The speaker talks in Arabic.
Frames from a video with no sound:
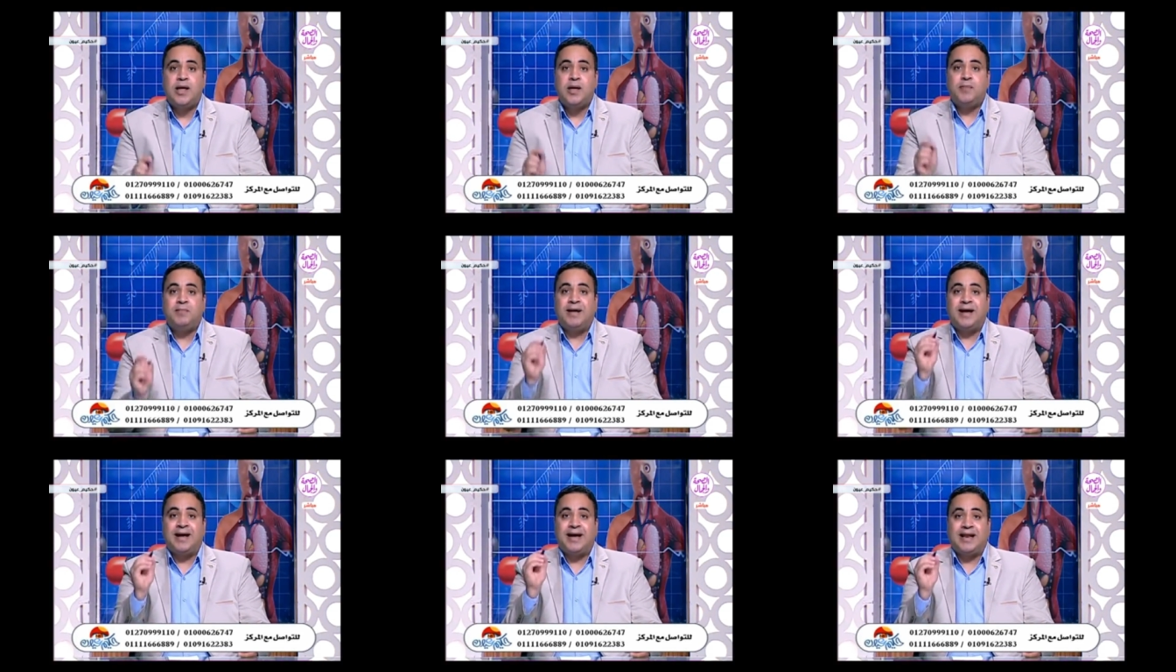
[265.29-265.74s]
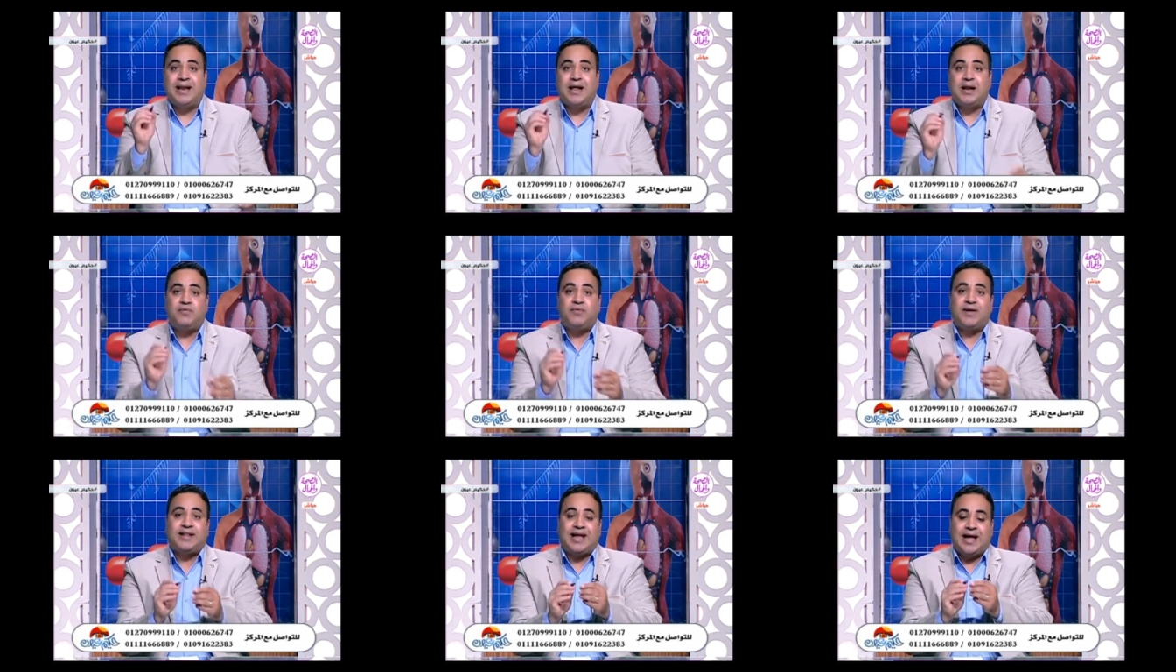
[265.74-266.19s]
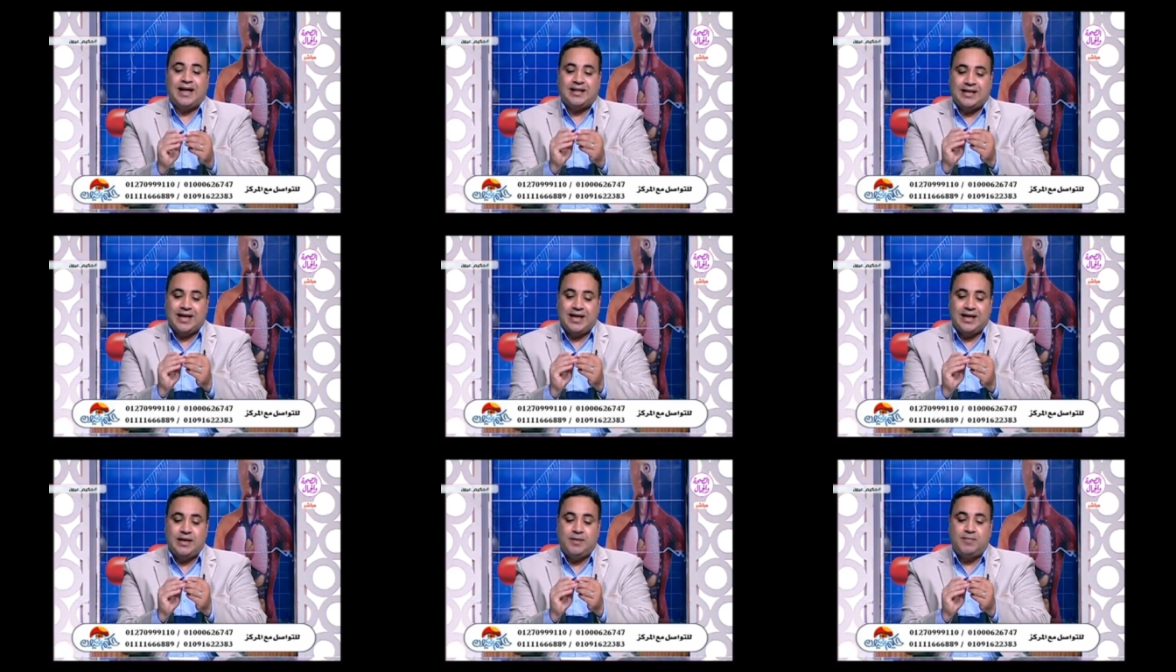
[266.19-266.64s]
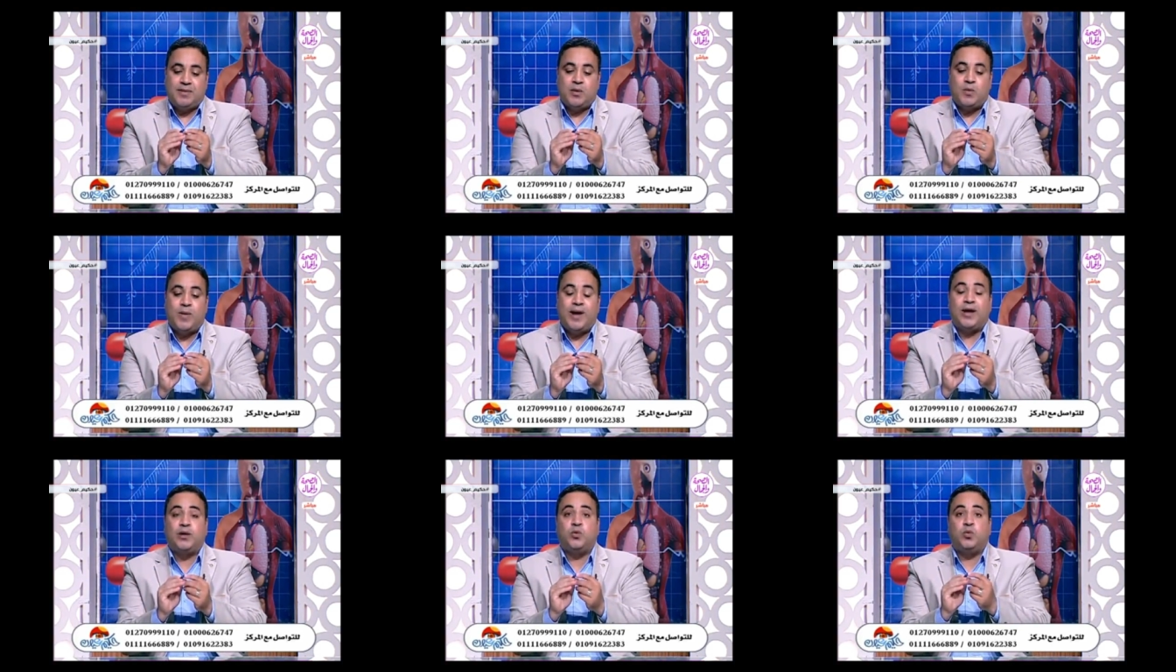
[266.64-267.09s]
من خلال فتحه
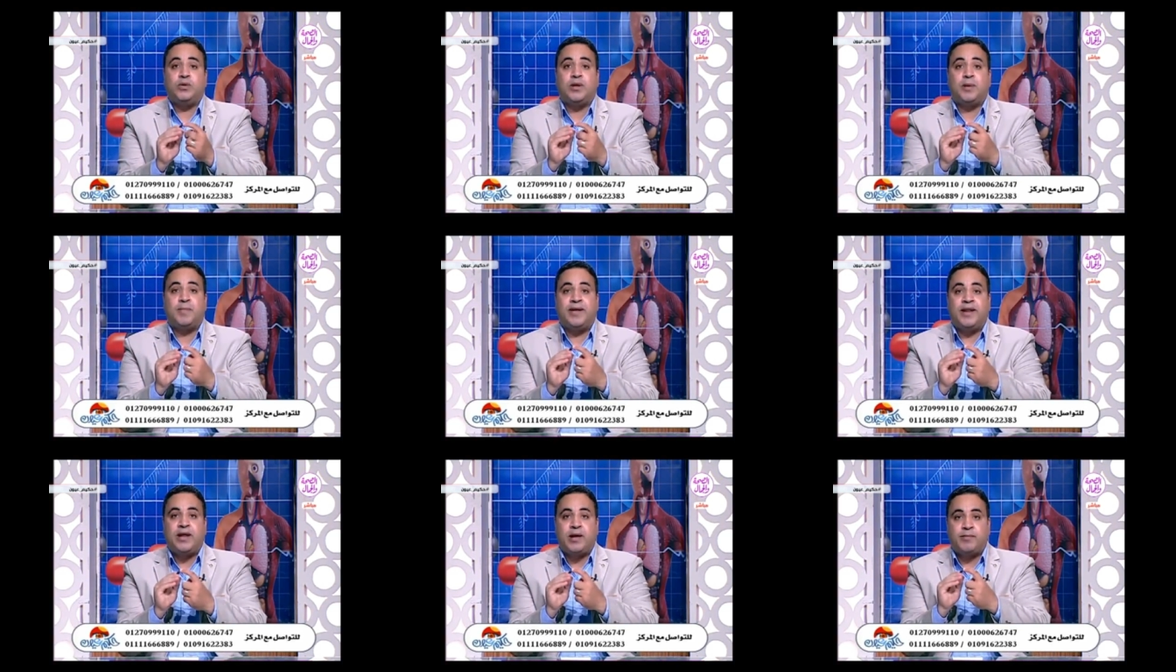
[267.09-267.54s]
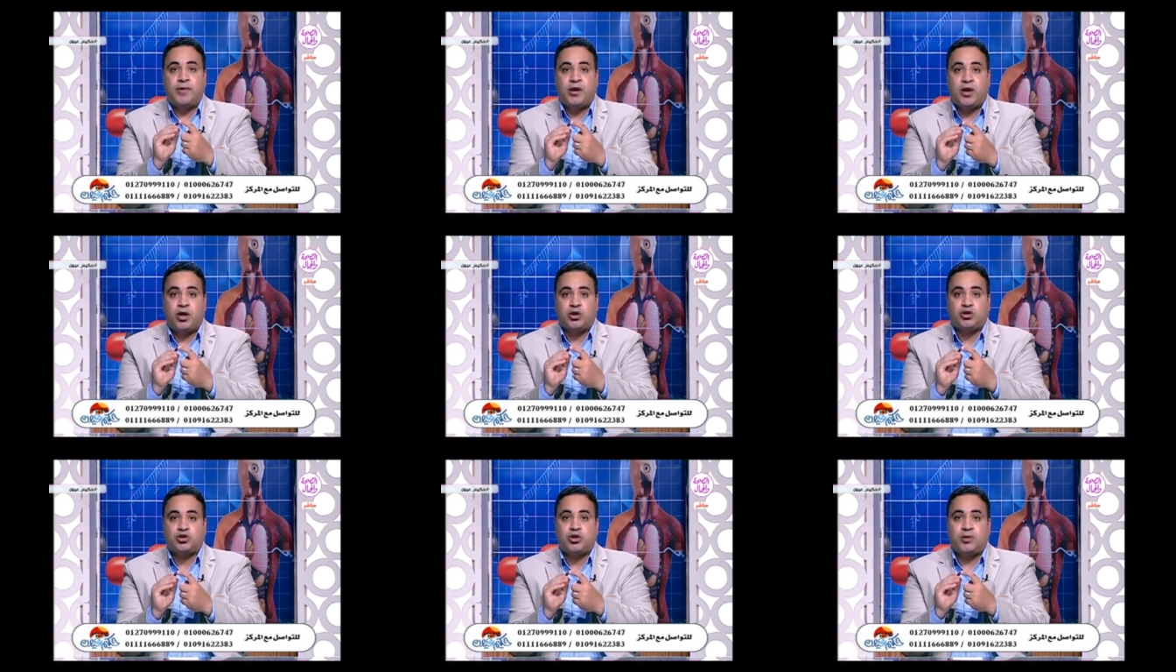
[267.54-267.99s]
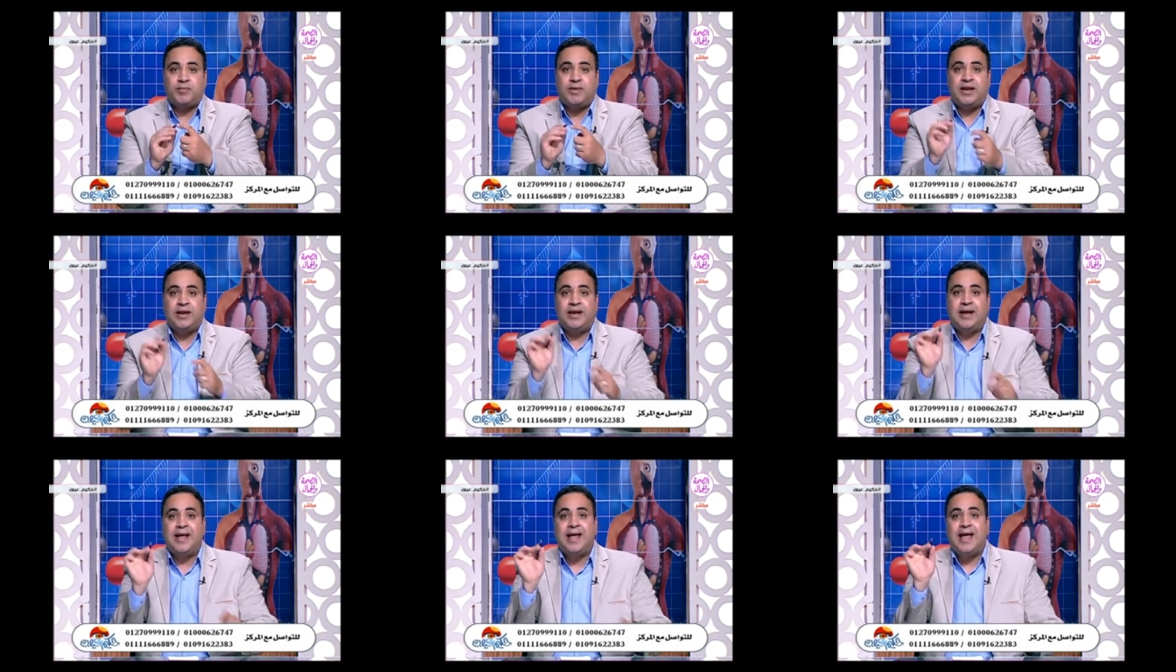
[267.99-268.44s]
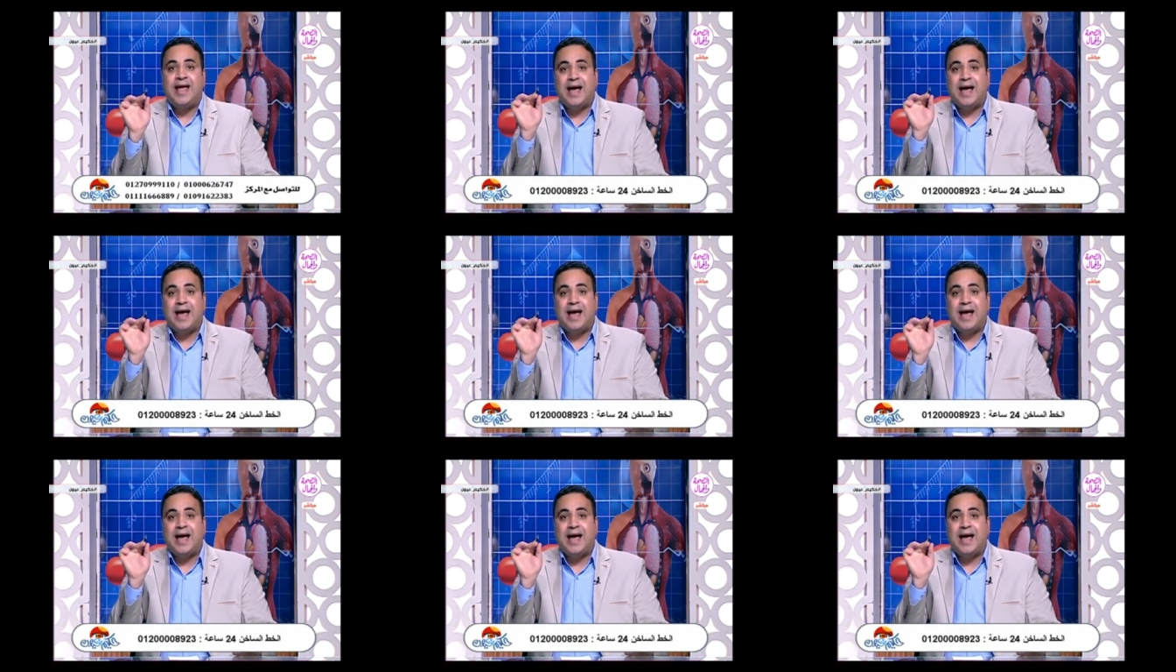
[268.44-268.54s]
تقريبا 1.8 من 10 مللي